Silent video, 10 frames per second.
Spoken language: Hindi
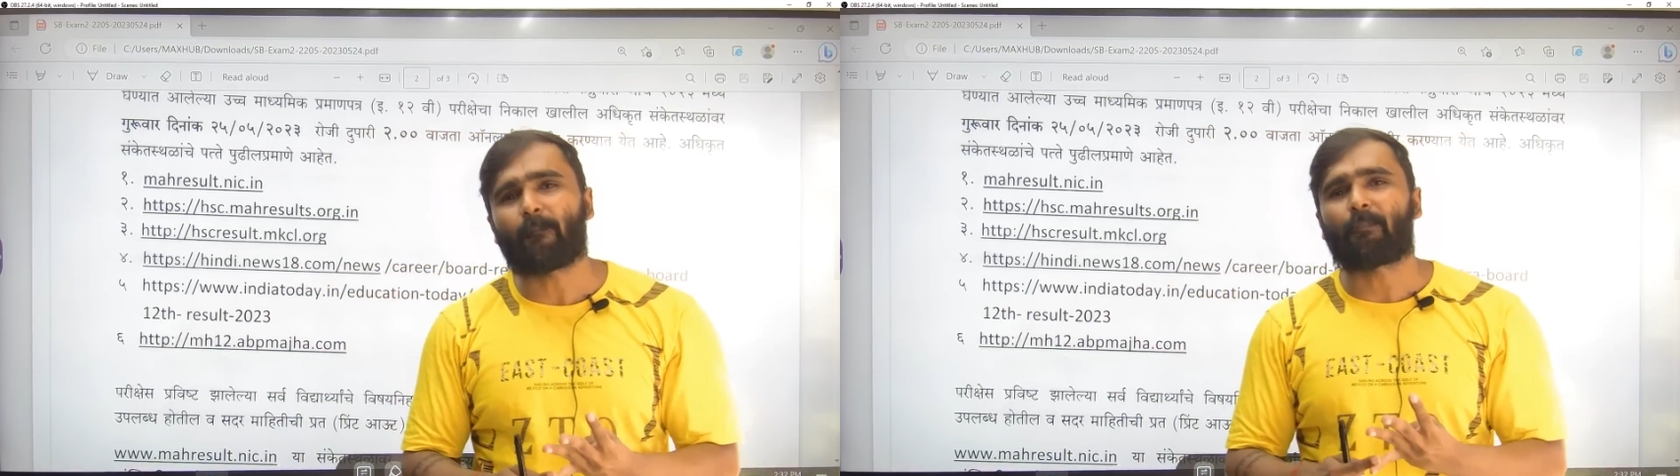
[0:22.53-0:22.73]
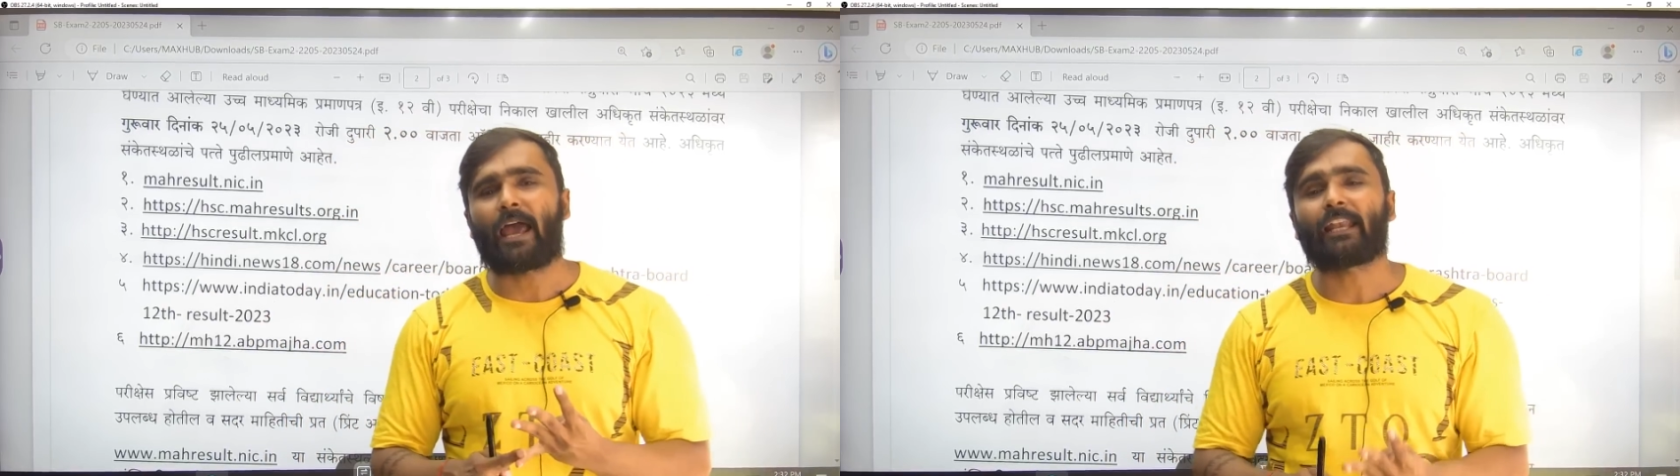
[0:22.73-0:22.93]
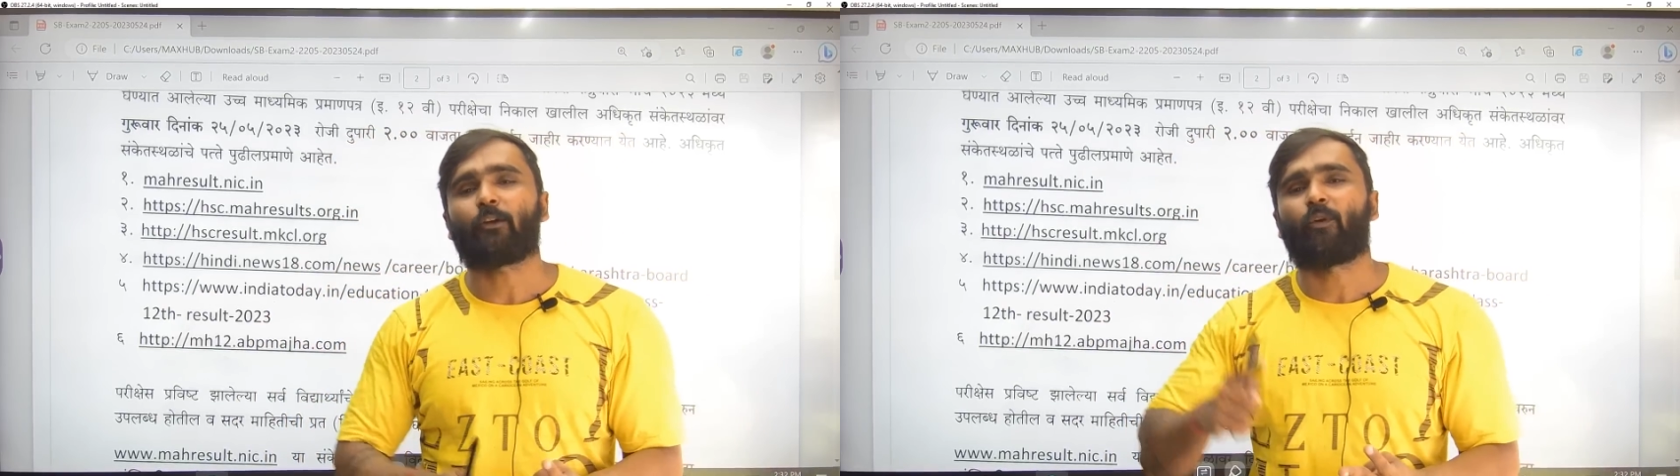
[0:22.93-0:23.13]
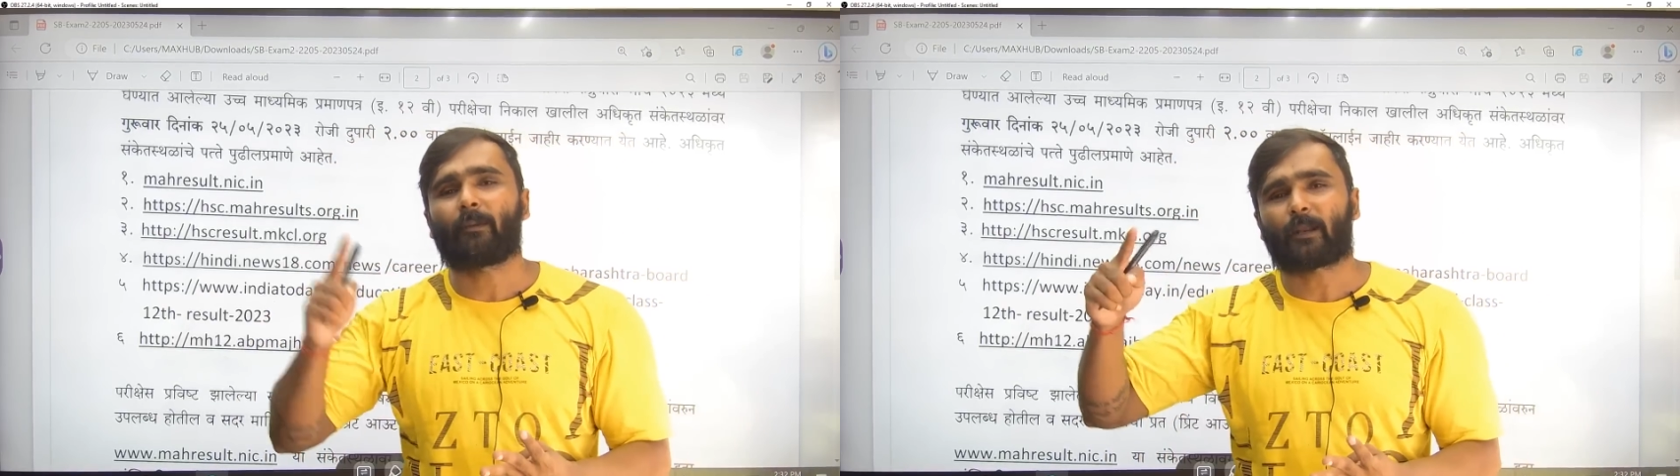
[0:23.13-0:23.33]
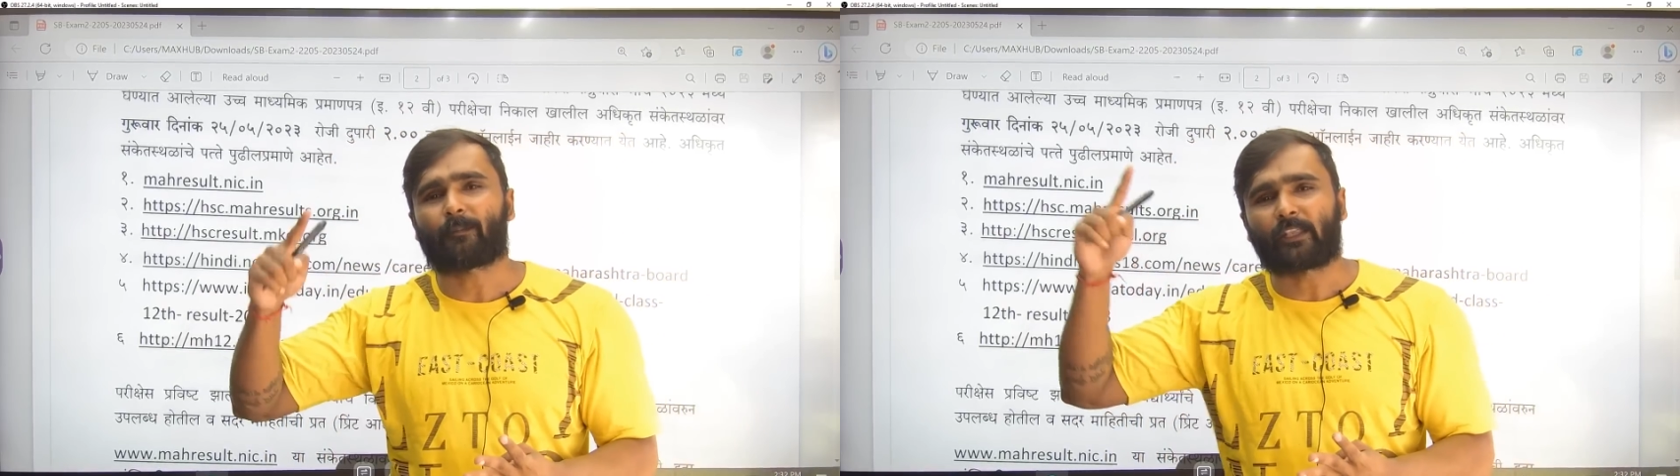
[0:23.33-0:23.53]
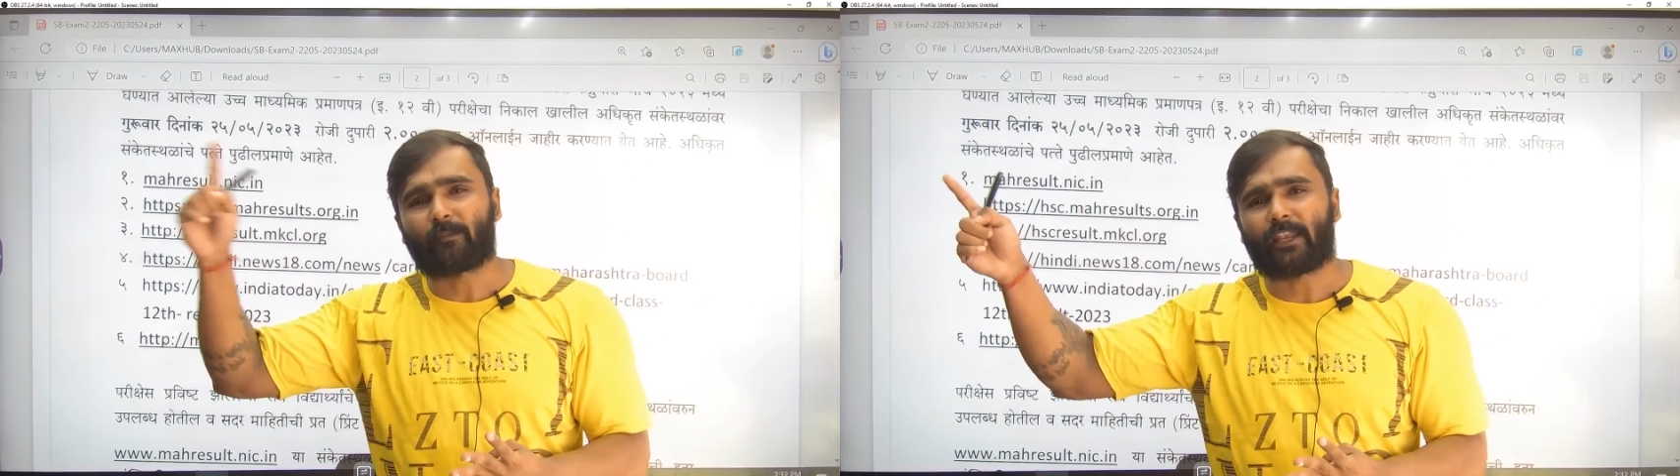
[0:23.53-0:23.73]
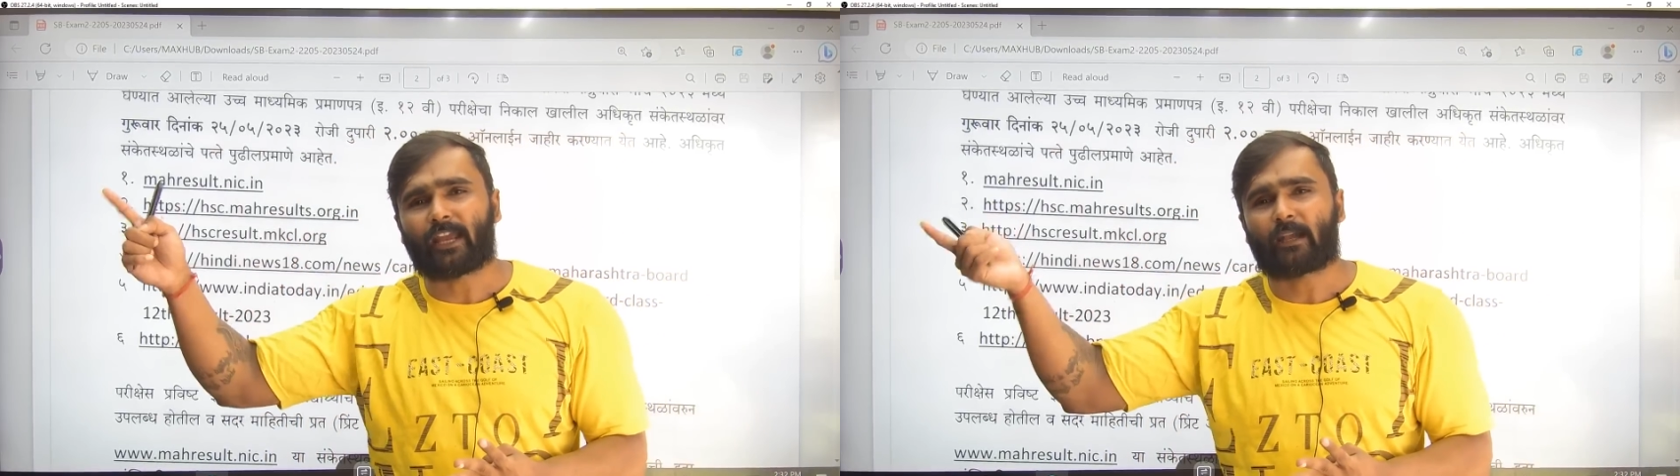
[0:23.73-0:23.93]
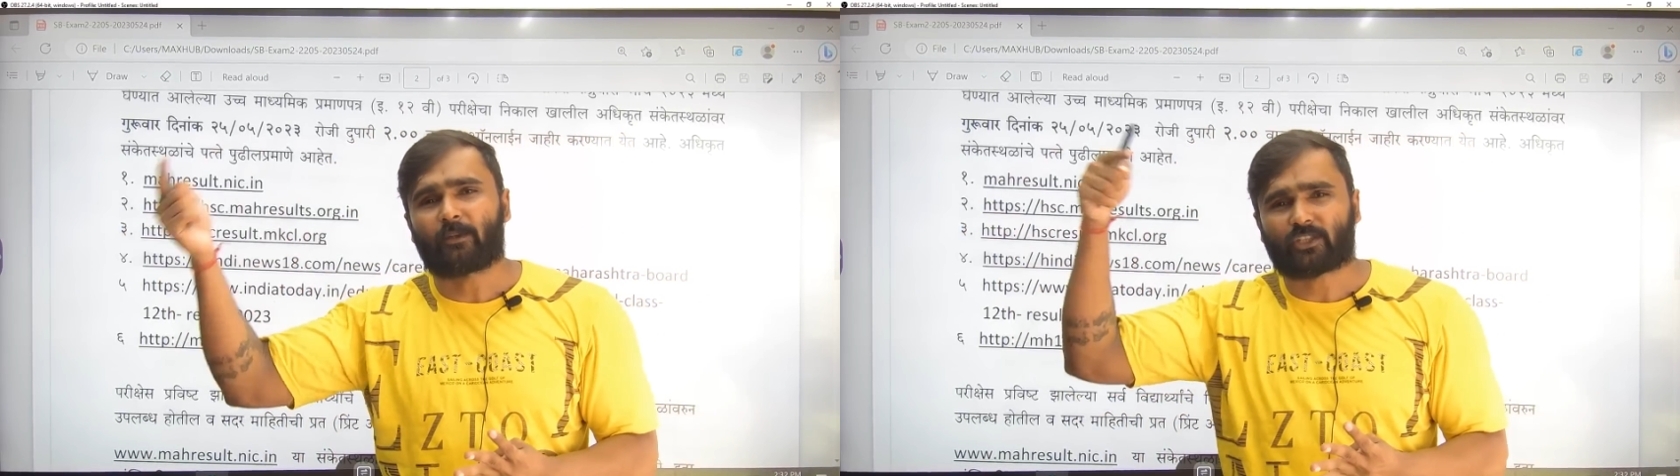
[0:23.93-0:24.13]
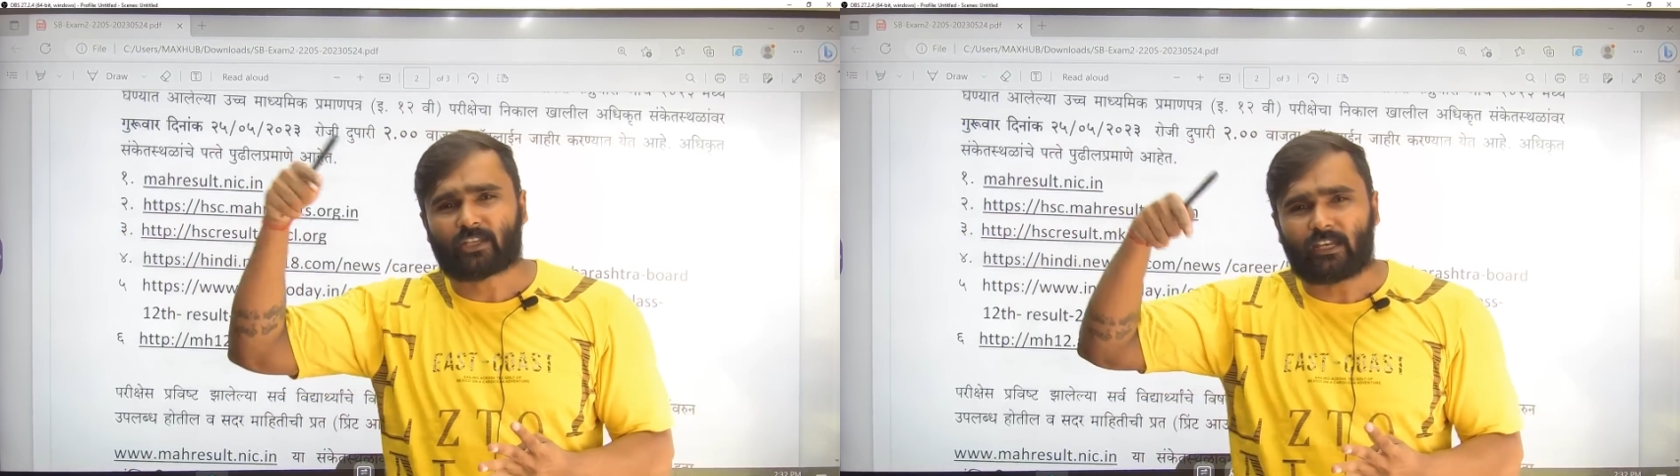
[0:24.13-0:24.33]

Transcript: प्लान है वो है हमारा प्रदीप गिरी अकेडमी जिसका